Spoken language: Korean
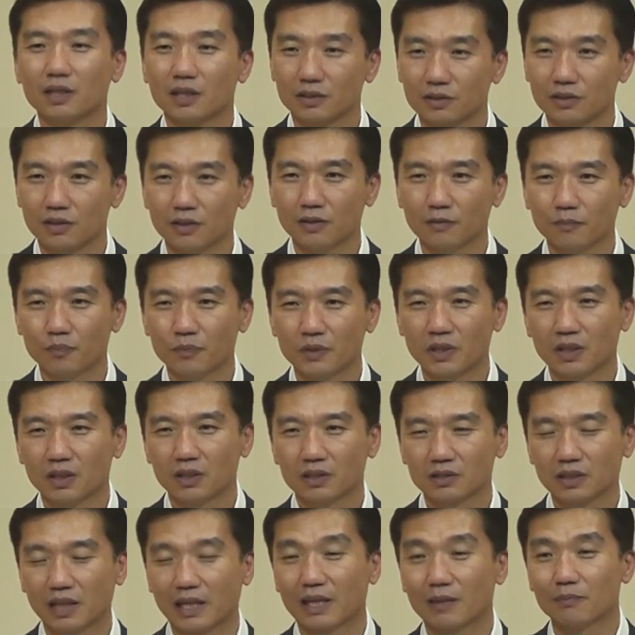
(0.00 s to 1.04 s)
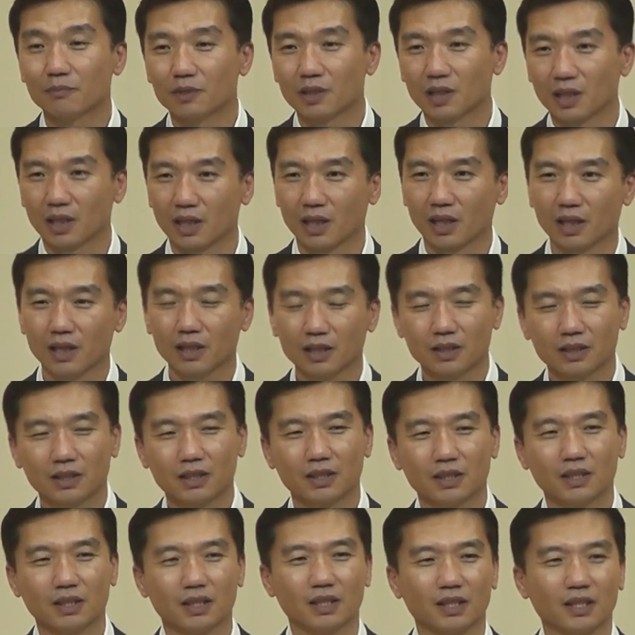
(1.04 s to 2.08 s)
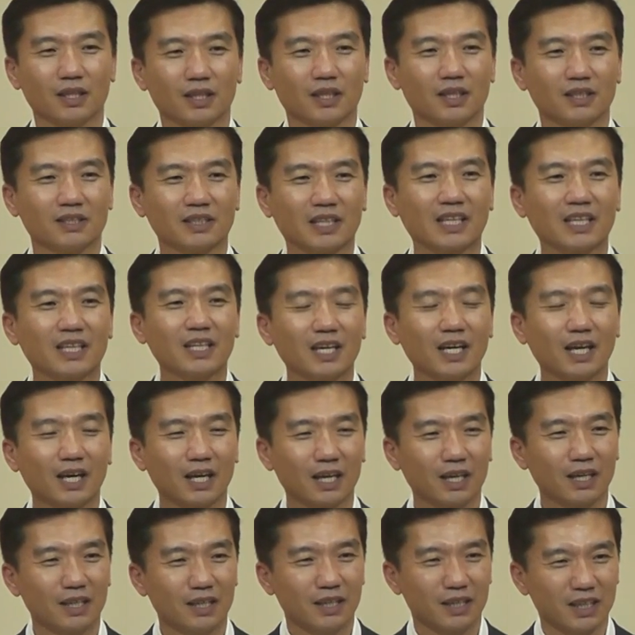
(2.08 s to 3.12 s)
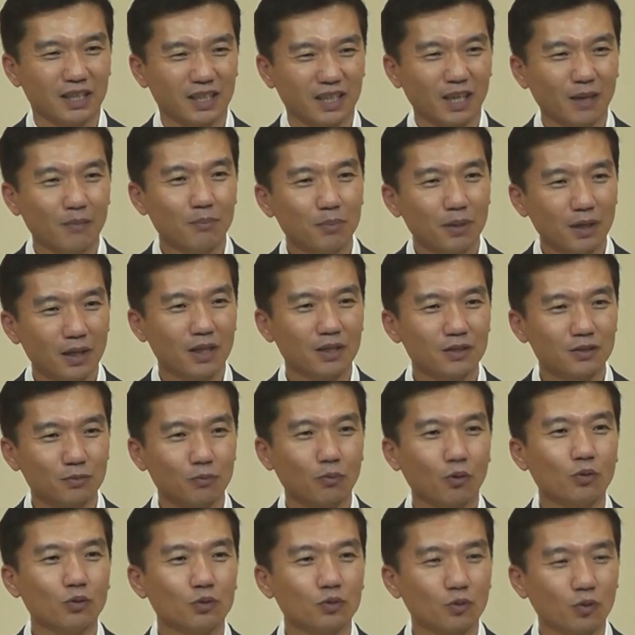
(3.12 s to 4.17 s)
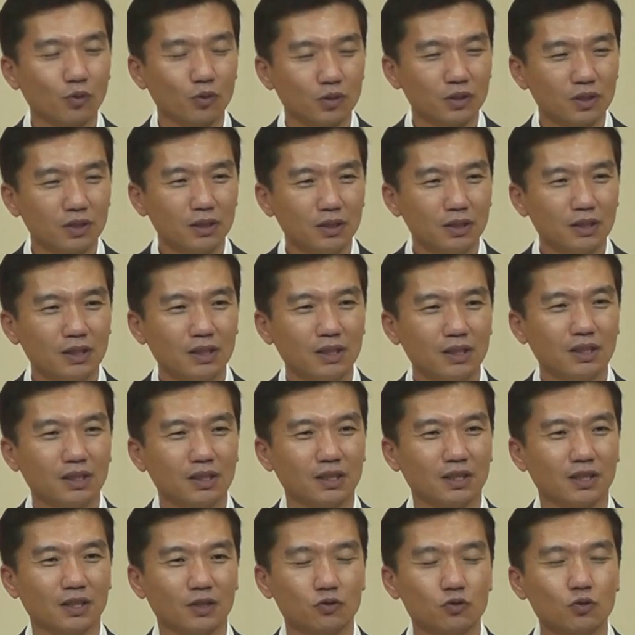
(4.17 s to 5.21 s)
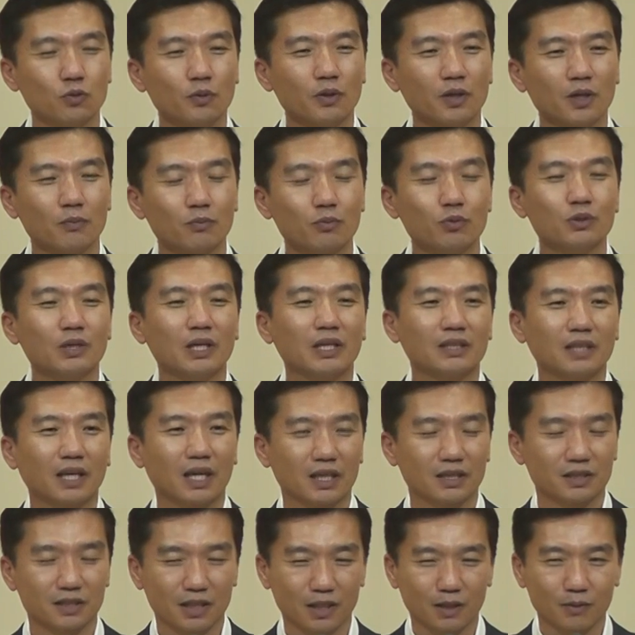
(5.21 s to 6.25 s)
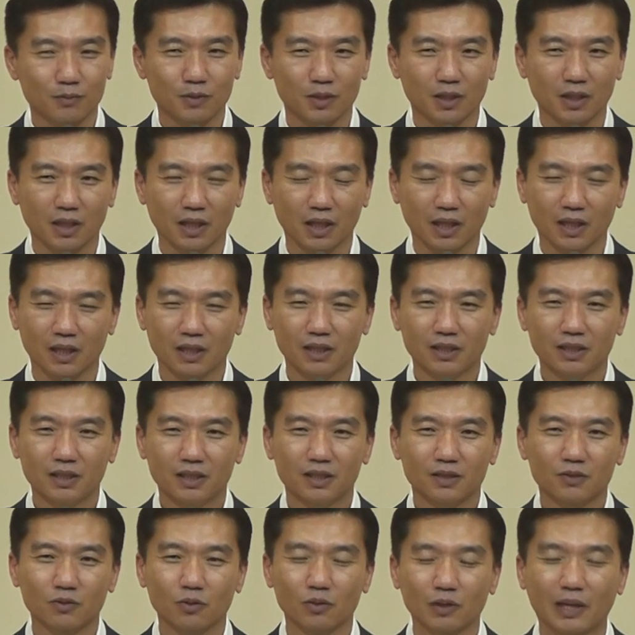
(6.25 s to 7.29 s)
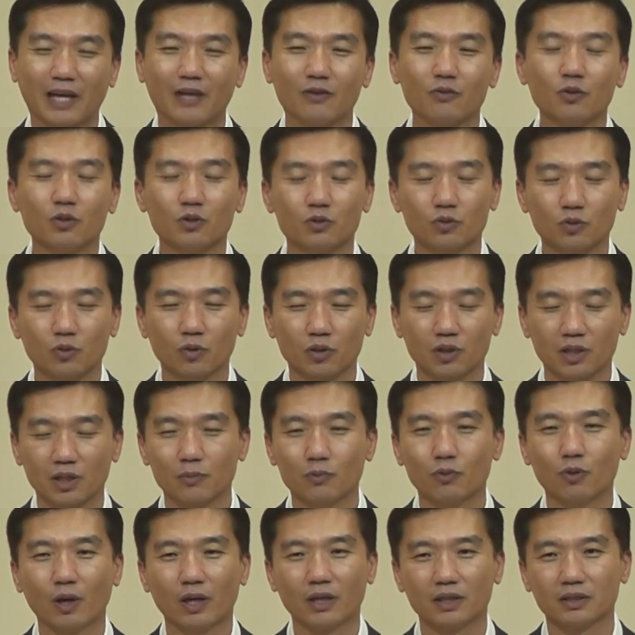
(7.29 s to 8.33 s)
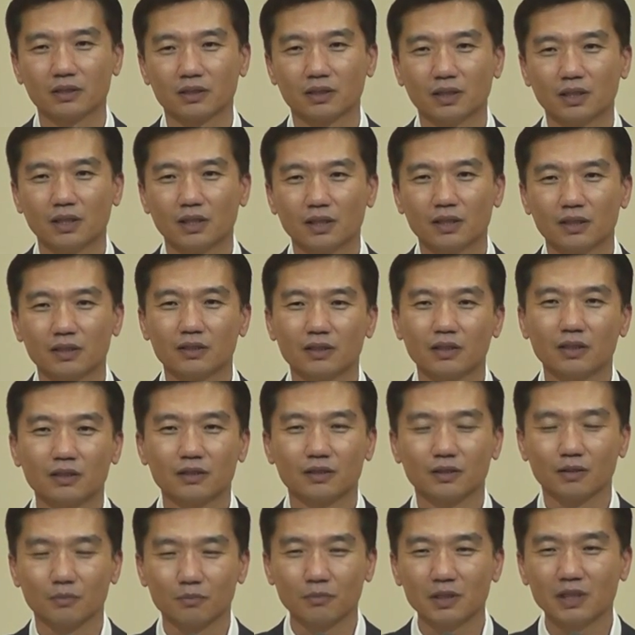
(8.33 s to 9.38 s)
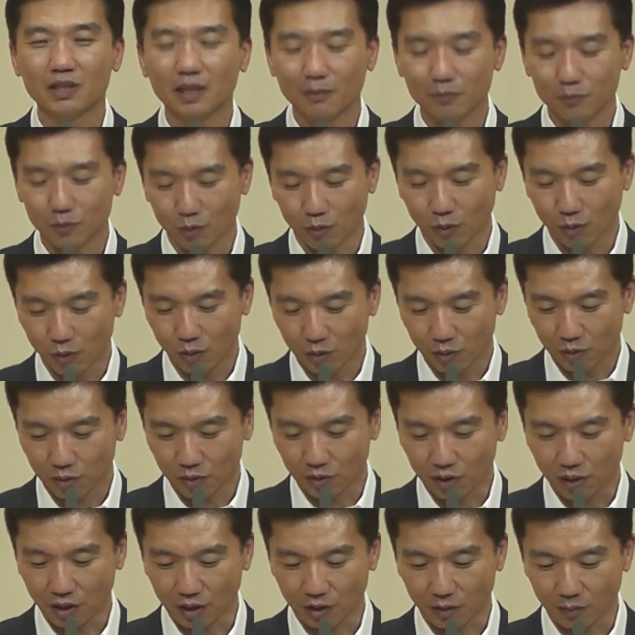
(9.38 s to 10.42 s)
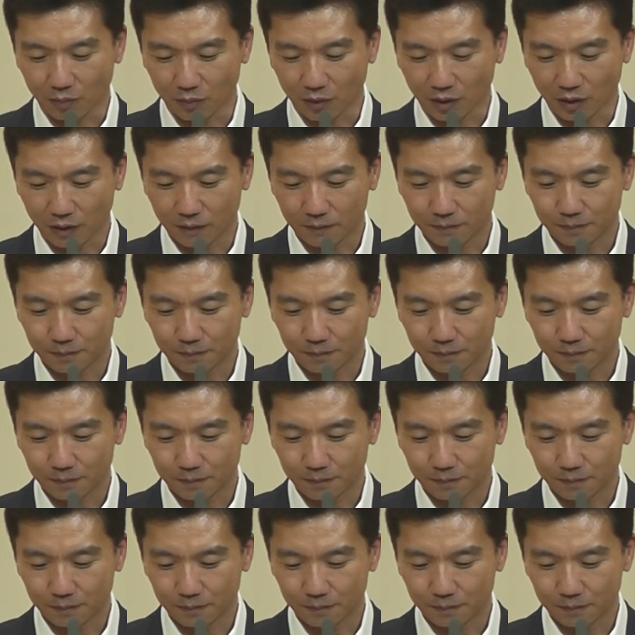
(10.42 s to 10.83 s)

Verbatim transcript: 해서 사람들에게 예, 자기가 이 캠페인에서 모은 돈을 어, 주변에 부상당한 사람들에게 나누어주고 기부하는 그런 미담도 듣게 됩니다.